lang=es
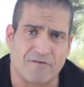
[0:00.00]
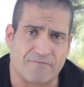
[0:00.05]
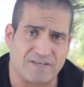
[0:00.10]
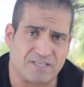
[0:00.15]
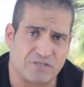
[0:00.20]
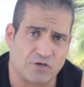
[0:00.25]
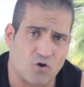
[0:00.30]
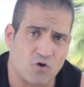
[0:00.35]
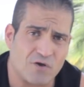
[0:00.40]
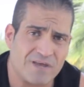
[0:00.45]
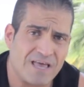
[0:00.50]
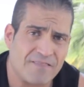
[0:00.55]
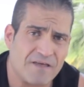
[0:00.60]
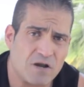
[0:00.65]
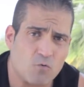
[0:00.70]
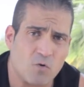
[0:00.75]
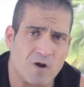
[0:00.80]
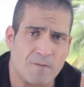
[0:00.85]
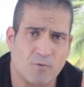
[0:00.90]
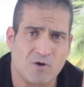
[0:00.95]
la fisiología
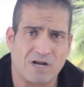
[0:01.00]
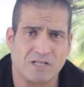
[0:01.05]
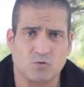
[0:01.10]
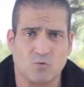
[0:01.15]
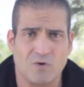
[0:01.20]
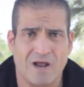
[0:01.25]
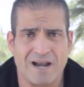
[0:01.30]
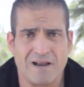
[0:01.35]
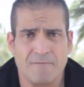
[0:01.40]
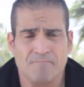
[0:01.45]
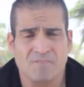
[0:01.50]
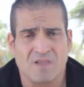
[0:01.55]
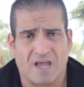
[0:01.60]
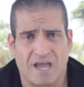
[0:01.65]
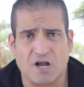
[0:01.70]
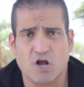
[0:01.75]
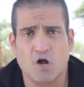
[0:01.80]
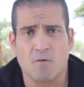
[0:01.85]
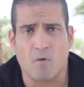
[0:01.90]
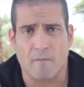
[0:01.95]
del cuerpo natural,
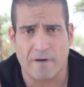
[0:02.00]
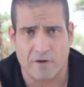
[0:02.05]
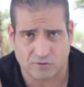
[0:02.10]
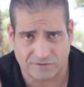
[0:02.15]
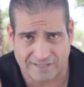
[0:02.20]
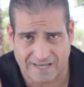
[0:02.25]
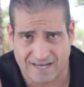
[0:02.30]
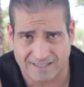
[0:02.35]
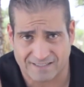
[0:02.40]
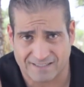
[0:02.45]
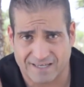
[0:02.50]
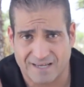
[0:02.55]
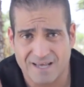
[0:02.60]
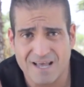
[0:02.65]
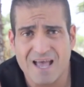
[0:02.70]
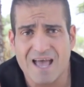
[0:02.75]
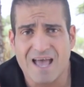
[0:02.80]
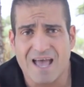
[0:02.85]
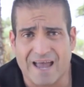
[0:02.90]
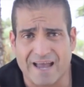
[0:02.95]
es como mejor se hace.
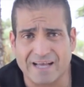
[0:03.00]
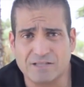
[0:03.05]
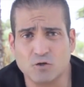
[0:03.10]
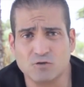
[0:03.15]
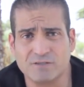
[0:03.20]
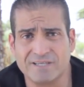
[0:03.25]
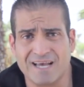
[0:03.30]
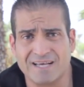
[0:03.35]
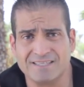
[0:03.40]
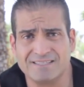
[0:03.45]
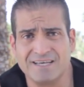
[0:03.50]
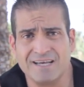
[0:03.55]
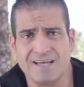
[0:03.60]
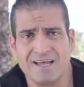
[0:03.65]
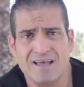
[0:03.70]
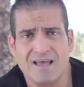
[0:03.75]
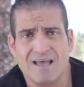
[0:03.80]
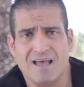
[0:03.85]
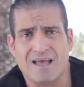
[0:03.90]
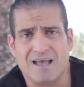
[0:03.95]
Esto se hace
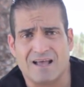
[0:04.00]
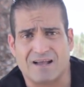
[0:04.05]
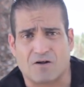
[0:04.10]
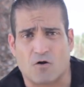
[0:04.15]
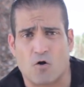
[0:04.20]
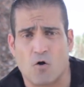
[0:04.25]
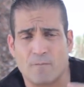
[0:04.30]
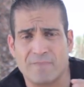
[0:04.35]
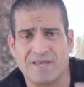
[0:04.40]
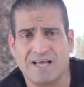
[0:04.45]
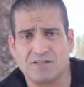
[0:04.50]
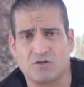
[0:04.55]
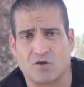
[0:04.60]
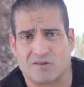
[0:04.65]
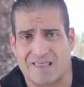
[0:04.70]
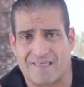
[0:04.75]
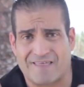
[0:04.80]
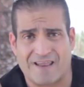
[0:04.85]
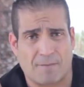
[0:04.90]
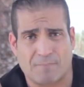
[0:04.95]

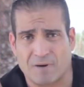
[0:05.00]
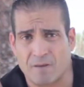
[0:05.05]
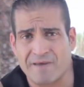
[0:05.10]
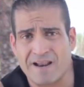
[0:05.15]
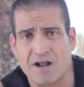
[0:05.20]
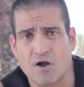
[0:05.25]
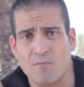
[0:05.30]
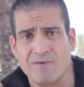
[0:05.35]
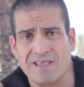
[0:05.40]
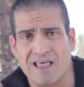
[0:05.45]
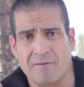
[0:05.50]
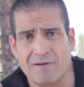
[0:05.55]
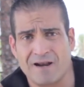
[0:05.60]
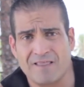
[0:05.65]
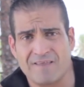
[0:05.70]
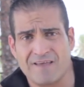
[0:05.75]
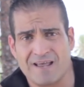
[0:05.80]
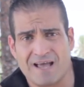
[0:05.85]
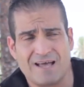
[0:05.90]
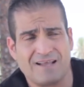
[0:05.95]
comiendo desde la primera comida
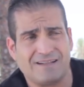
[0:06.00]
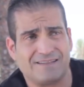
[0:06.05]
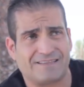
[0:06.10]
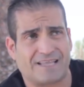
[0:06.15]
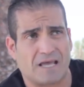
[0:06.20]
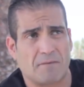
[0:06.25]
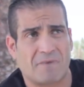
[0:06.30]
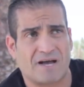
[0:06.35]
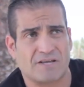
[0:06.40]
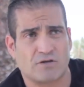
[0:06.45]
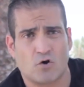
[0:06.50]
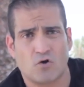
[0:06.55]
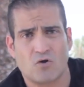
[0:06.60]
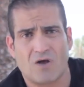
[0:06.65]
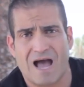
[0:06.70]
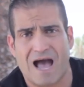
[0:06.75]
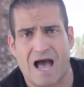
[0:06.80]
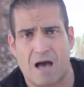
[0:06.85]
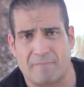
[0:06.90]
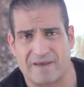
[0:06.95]
del día de
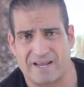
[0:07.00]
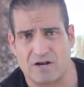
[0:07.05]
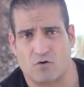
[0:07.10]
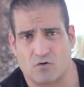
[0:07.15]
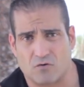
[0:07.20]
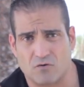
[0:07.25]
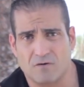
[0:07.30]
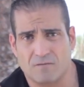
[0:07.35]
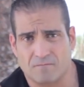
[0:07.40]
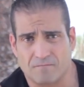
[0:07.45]
mayor a menor.